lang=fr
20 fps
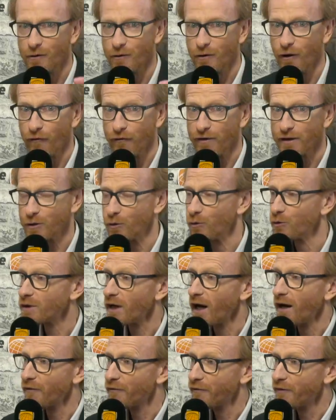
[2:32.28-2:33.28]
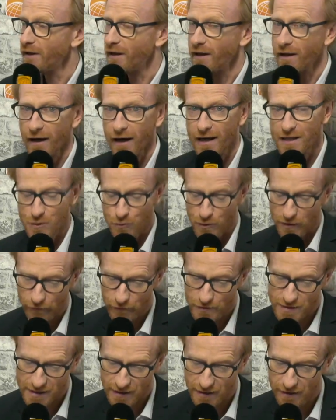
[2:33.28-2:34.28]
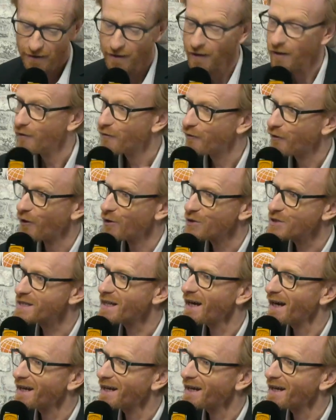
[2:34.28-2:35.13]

euh, en fin de compte un fil à suivre, c'est France